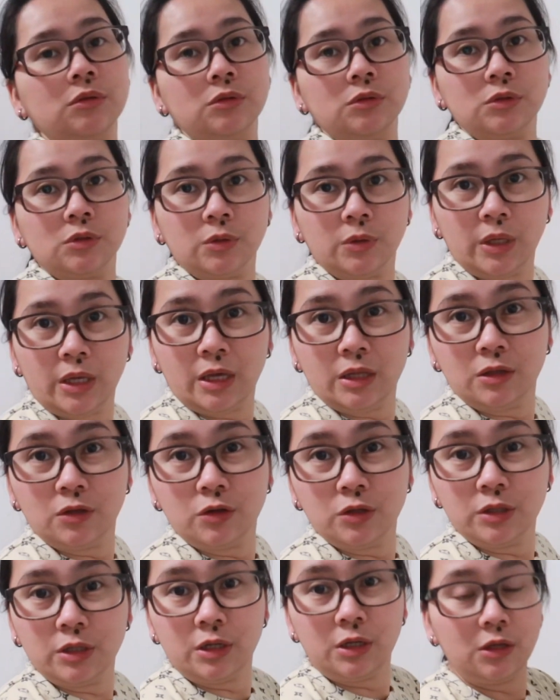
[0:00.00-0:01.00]
So, i-end
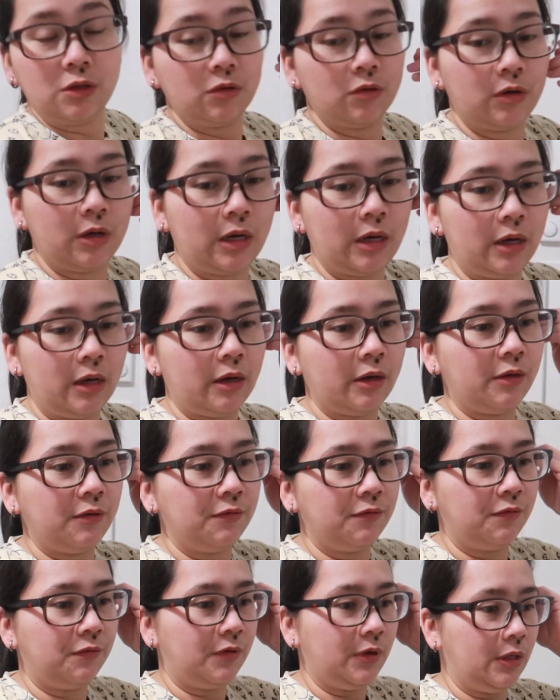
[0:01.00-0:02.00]
ko na rin yung
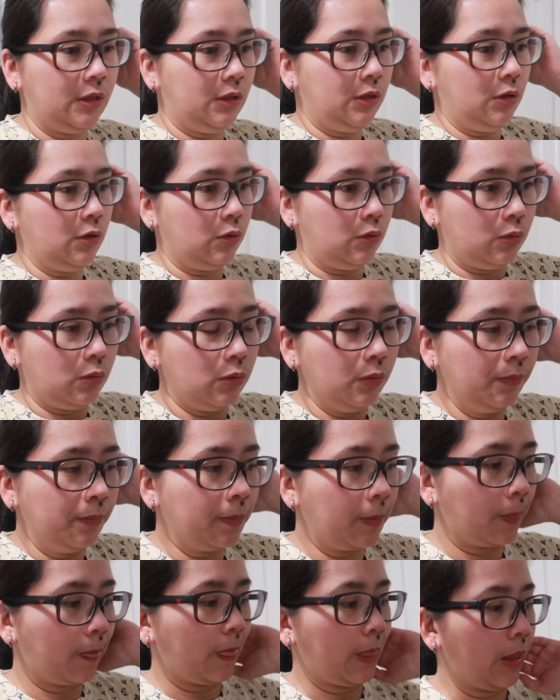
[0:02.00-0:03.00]
aking video.
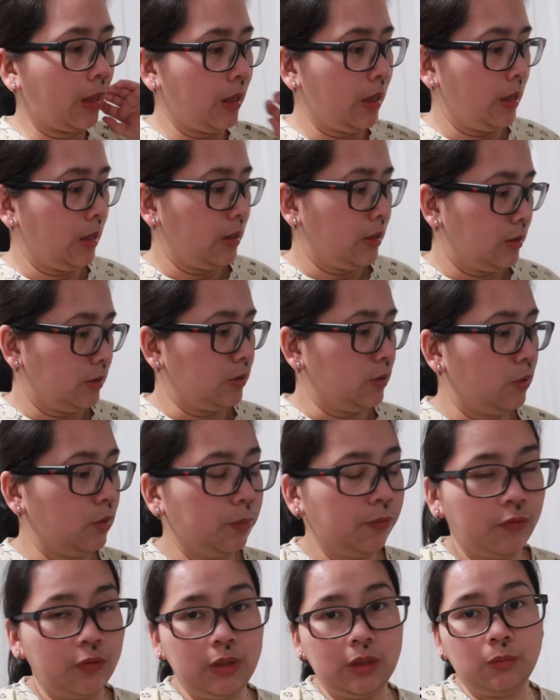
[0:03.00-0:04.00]
So,
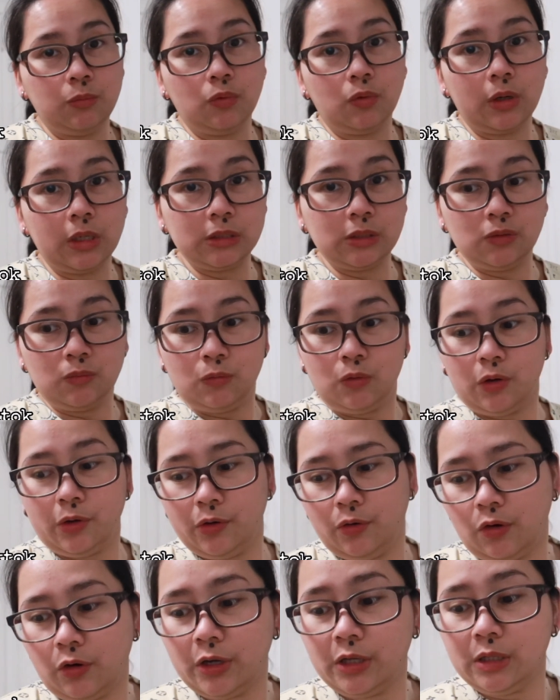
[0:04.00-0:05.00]
hopefully bukas
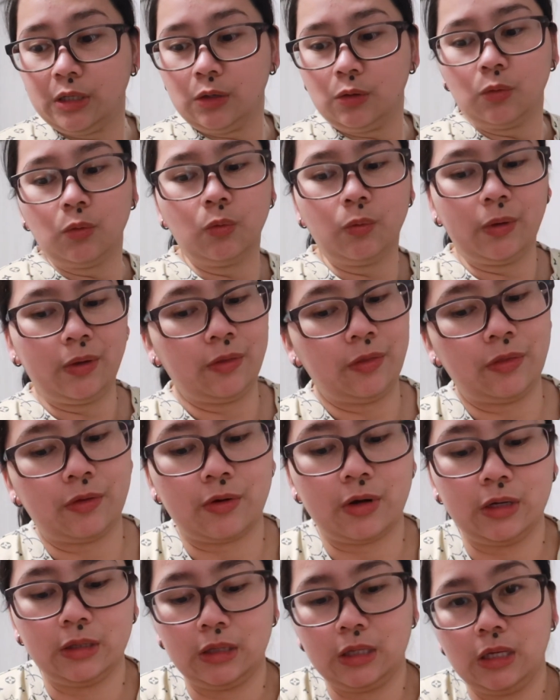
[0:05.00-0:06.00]
umukay-okay na yung
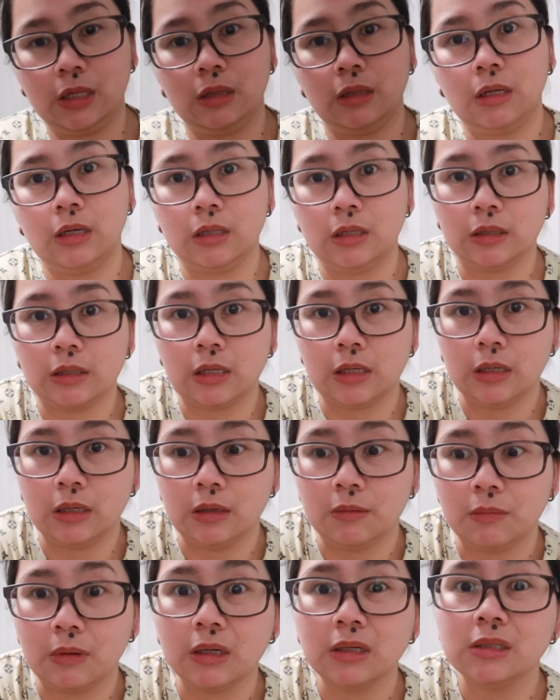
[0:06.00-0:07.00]
weather at hindi na
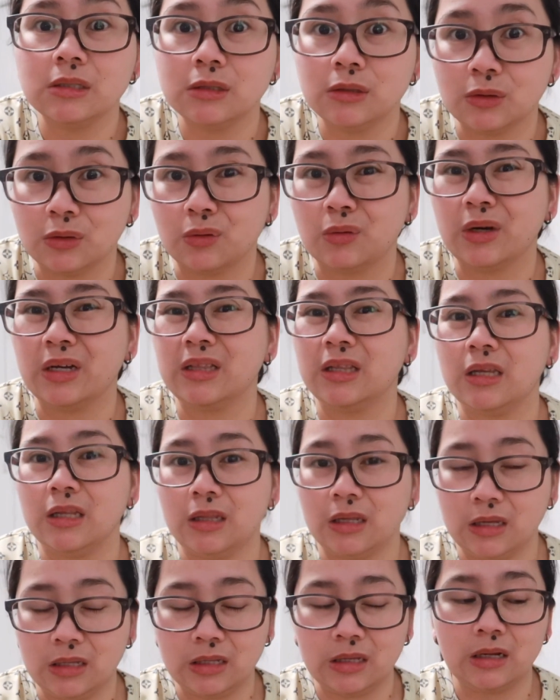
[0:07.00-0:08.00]
talaga mag-snow at
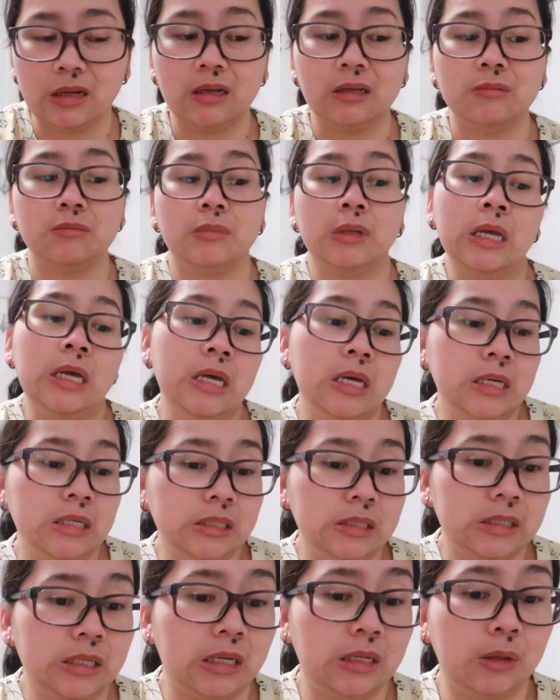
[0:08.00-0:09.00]
hindi na rin
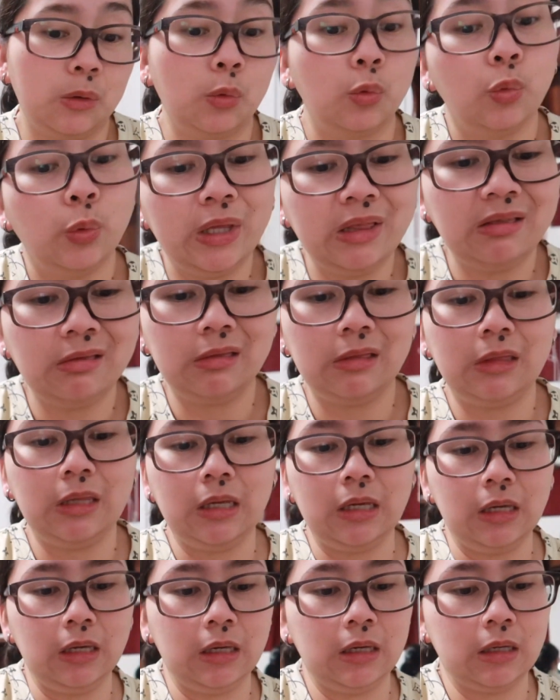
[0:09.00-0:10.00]
sa no
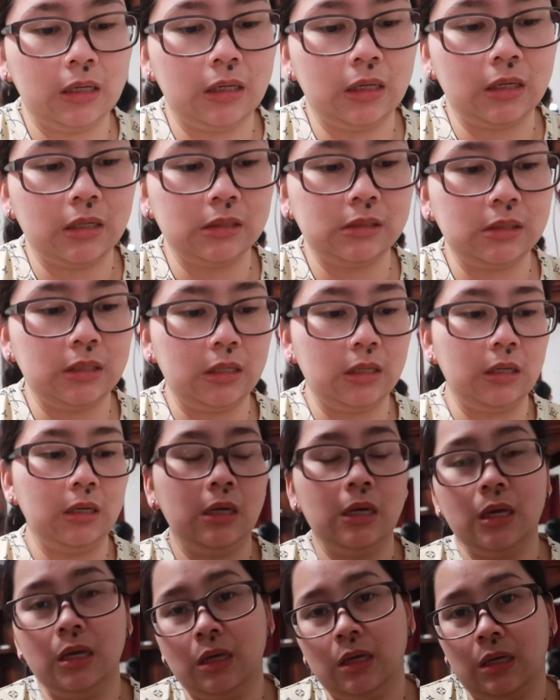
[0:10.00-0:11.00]
windy kasi
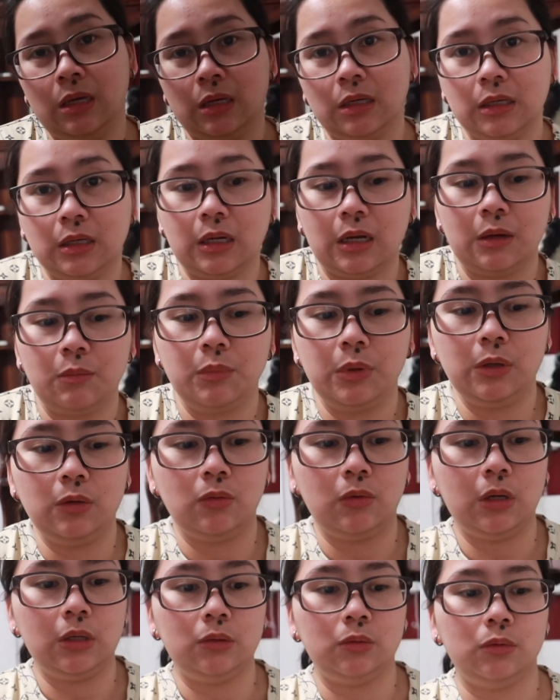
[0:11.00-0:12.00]
grabe
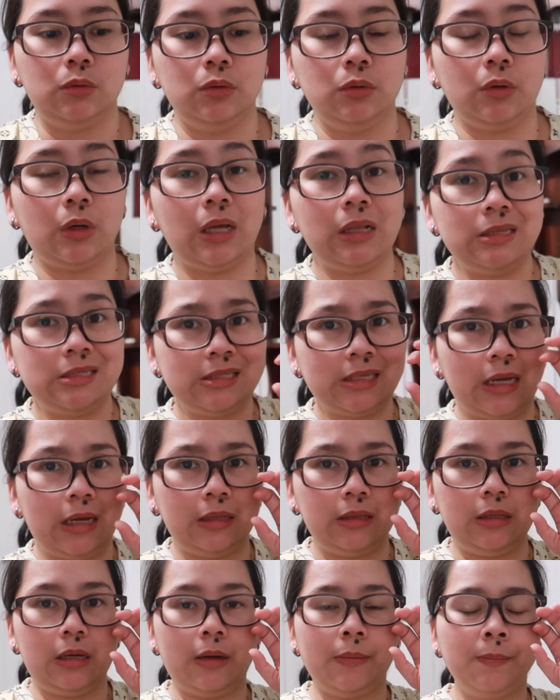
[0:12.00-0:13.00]
yung ano,
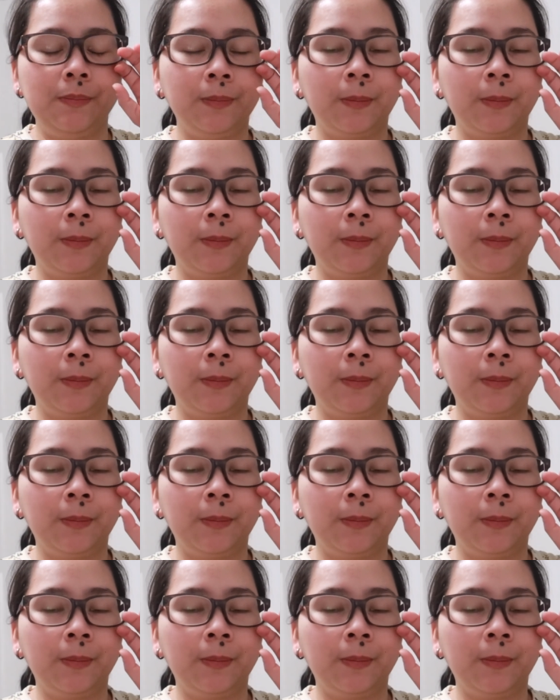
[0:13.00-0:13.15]
kalsada.